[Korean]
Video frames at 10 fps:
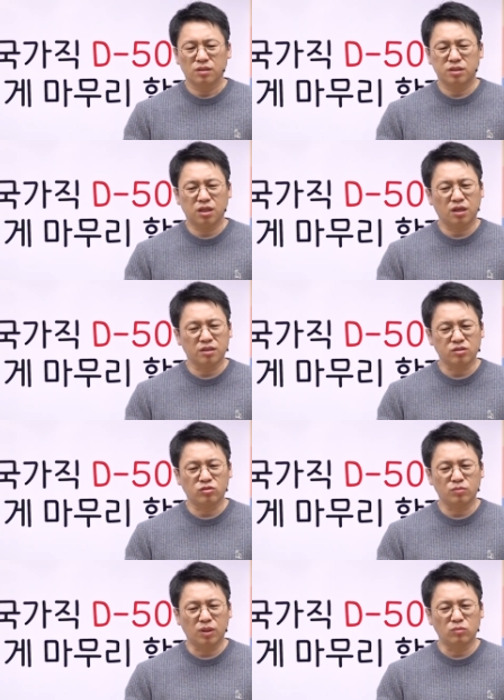제가
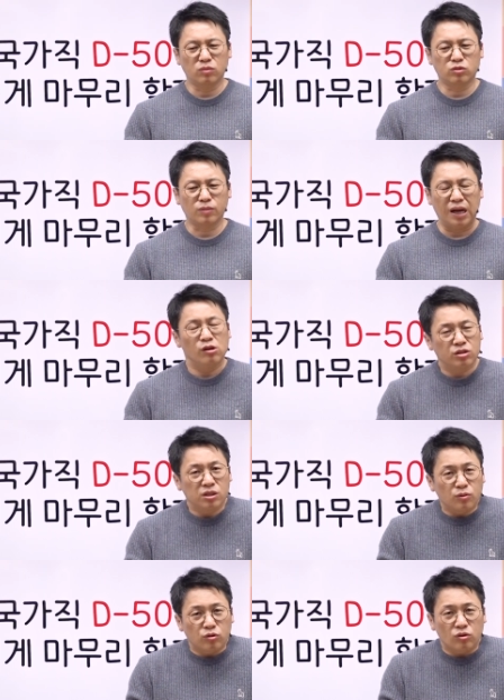썼던 방법을 좀
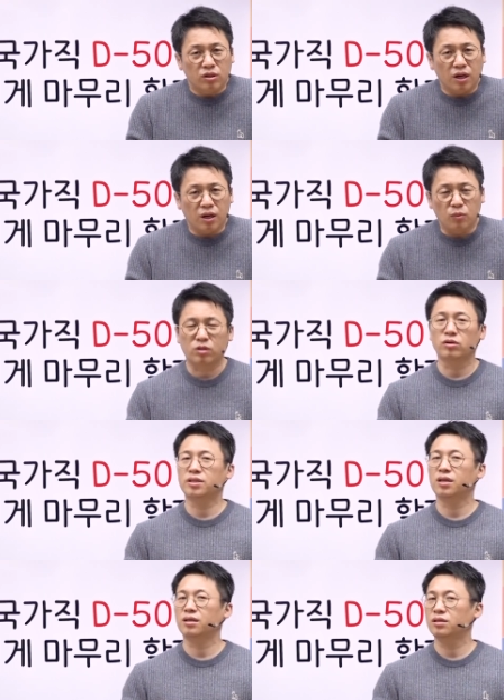알려드리면 어떨까 뭐 그런
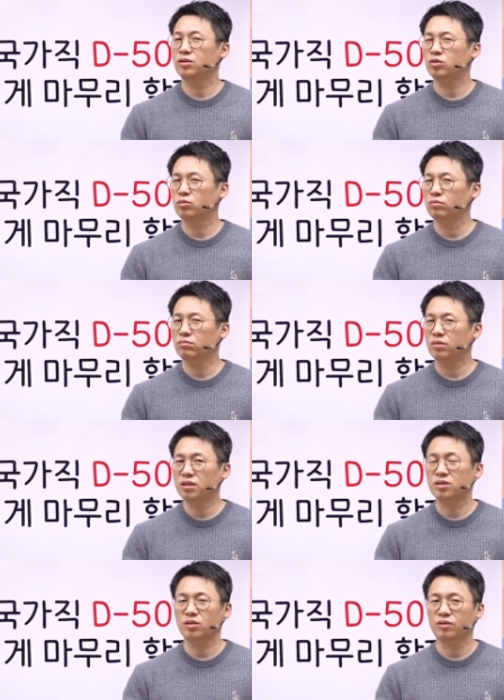생각을 좀
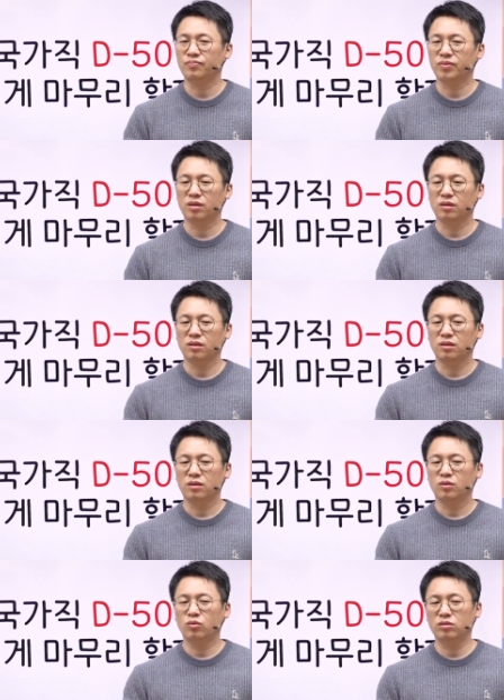했어요.
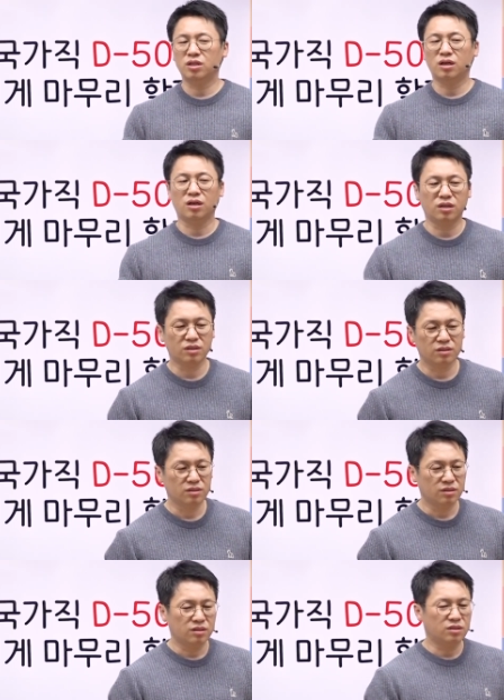오늘 제가
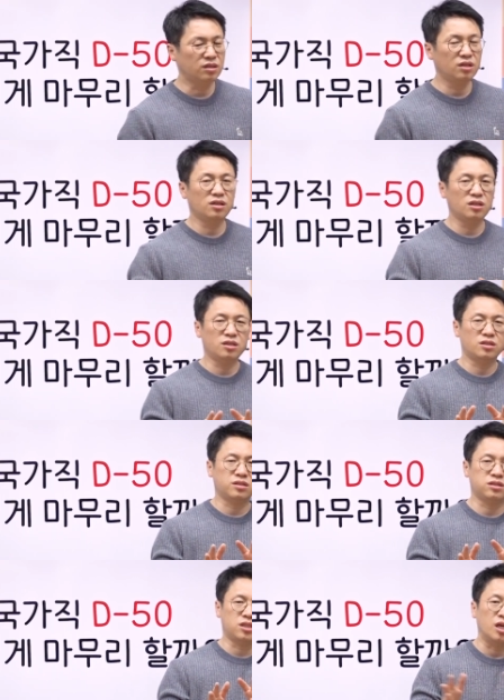드리는 이
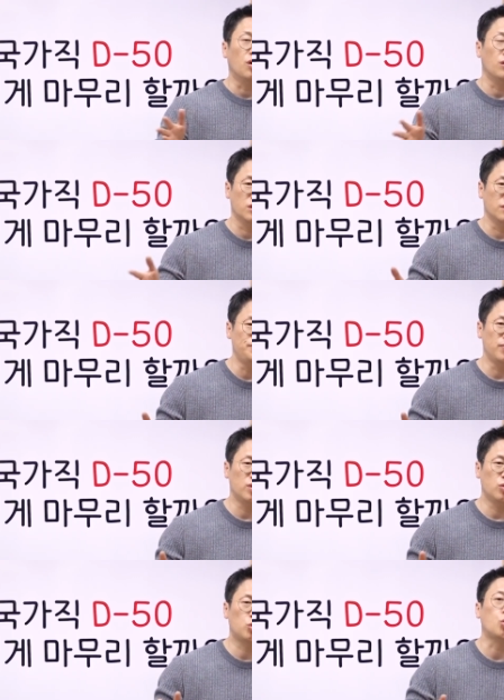조언은
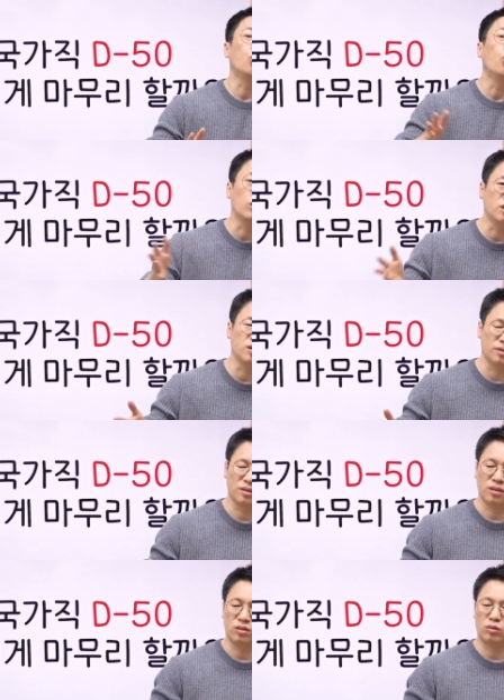
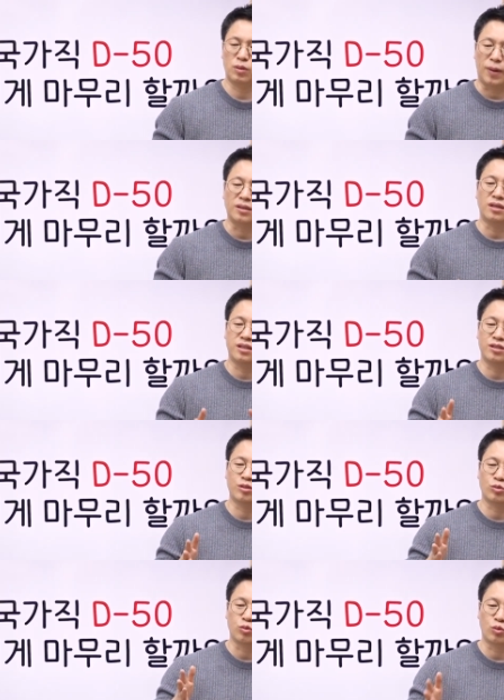여러분이
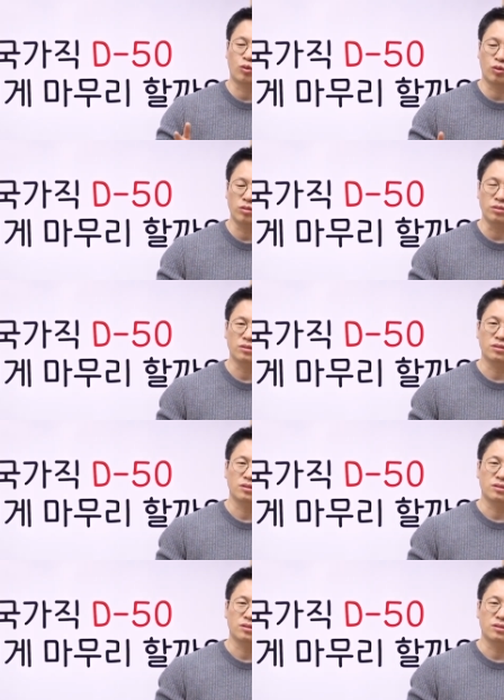받아들이셔도 좋고